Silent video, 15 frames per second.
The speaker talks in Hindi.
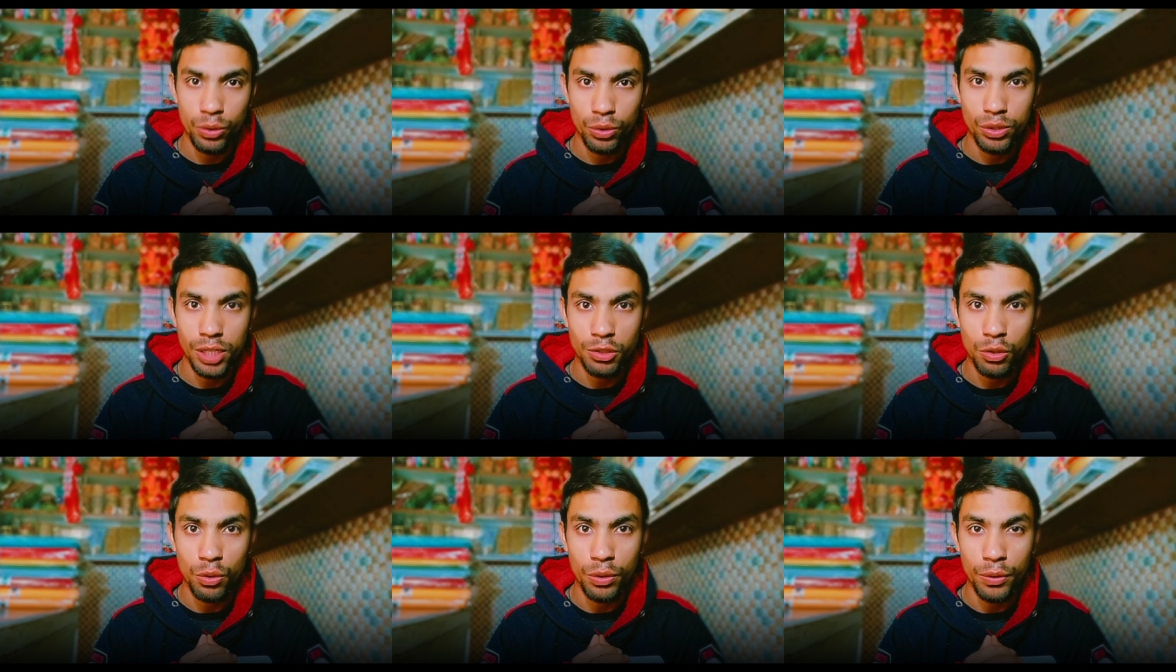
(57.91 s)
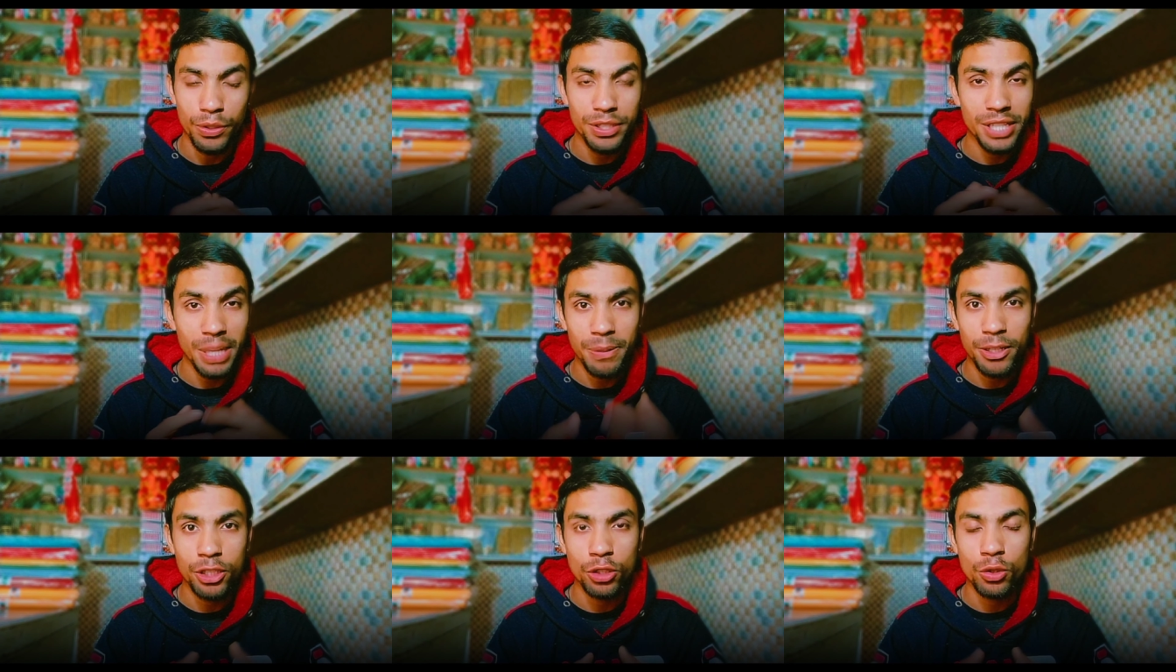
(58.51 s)
यूज करते होंगे और
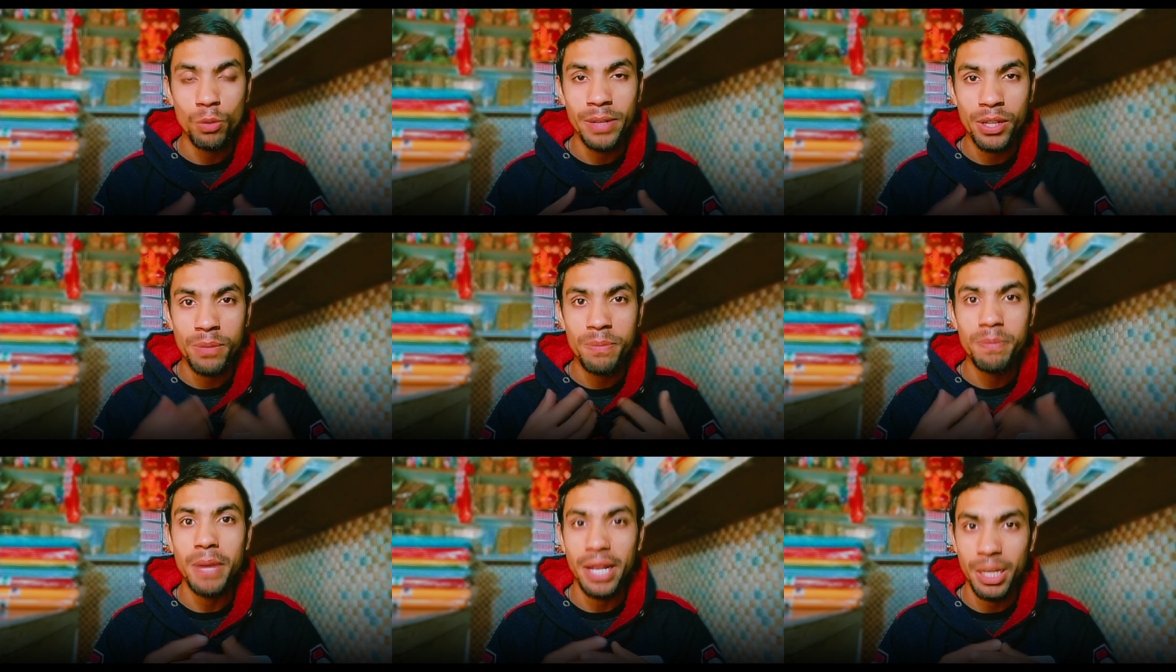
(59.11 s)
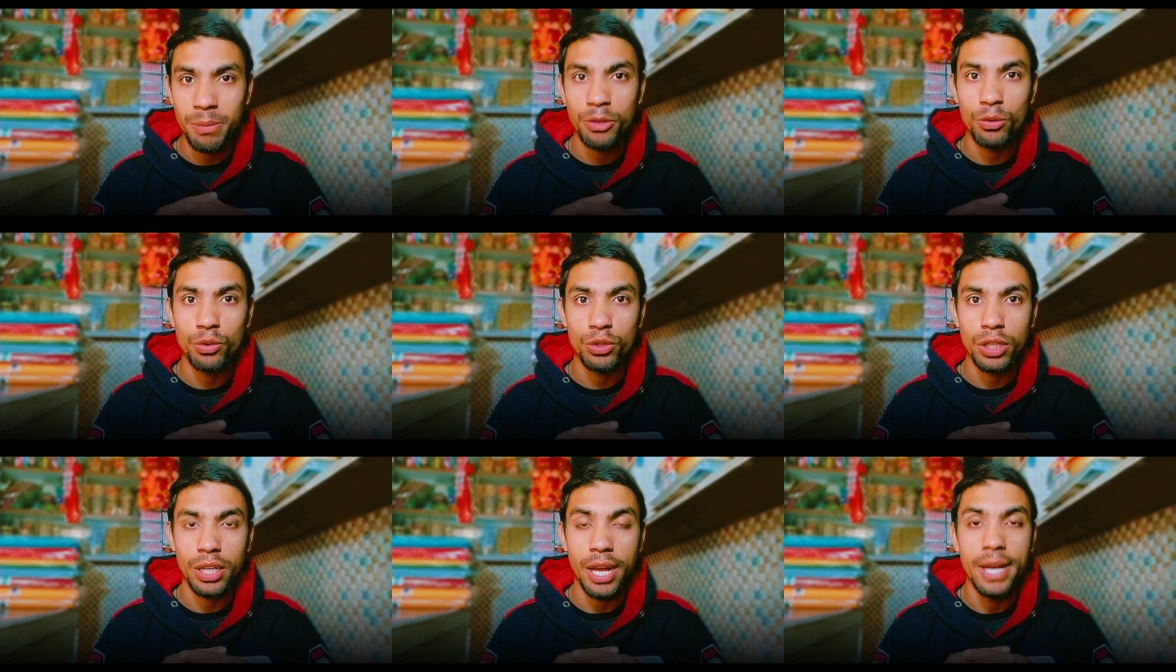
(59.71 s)
इस एप्लीकेशन को मैंने मैंने भी
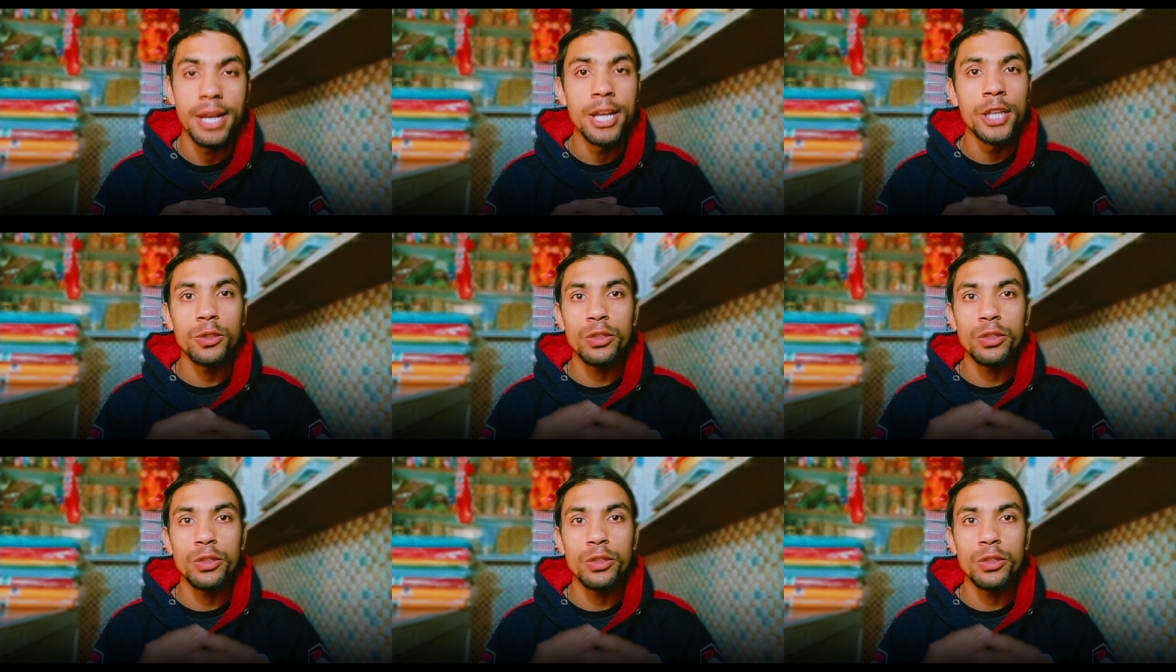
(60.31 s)
यूज करा है